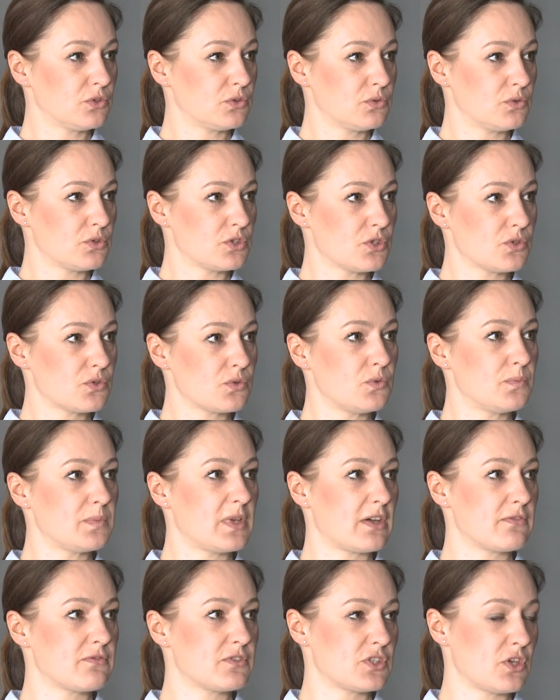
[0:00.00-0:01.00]
który
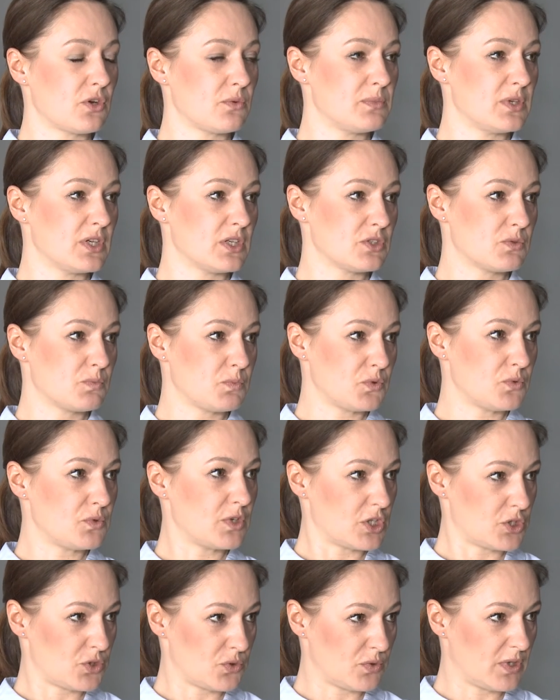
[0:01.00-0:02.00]
skupia w sobie
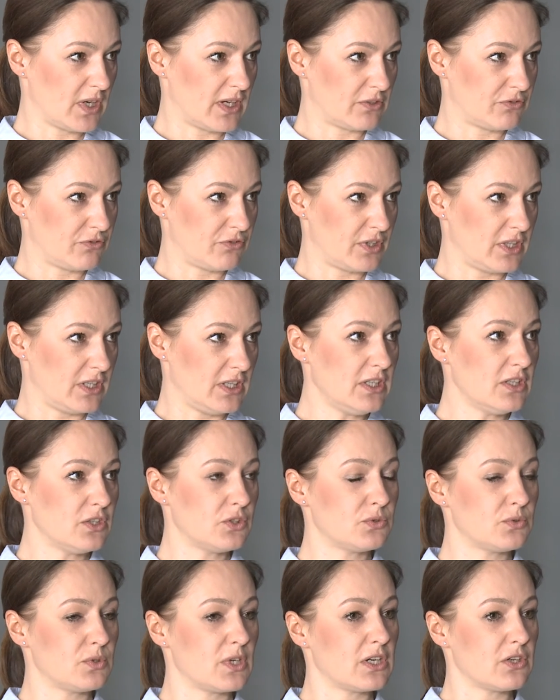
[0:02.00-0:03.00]
spółkę Sugar Free,
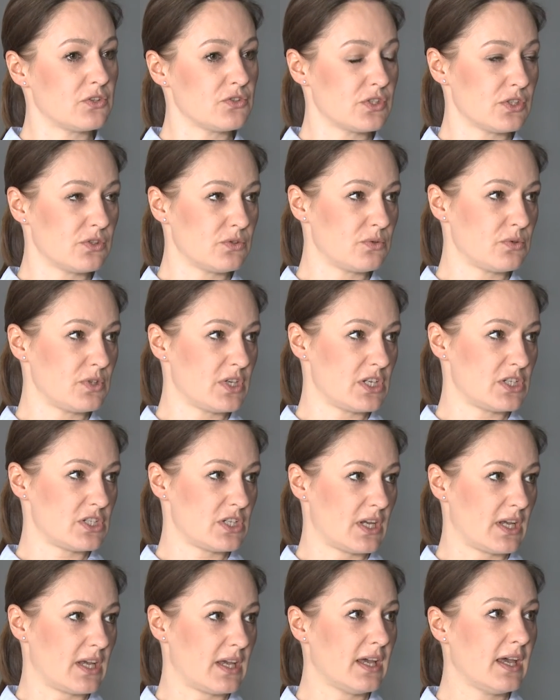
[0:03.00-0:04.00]
która koncentruje
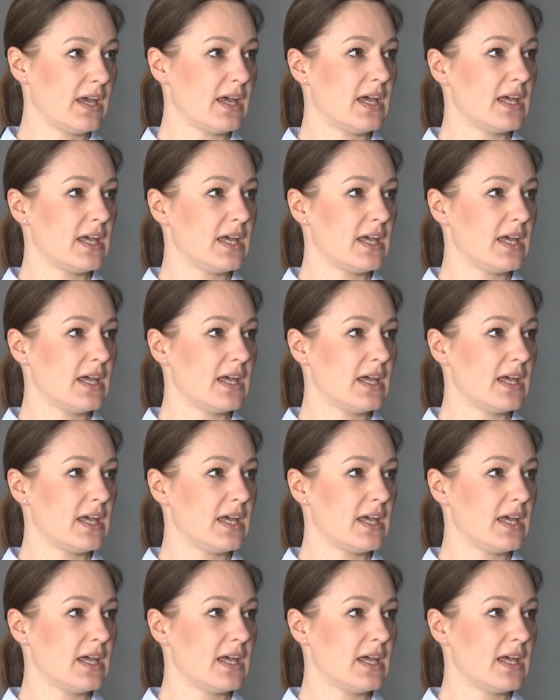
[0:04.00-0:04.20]
się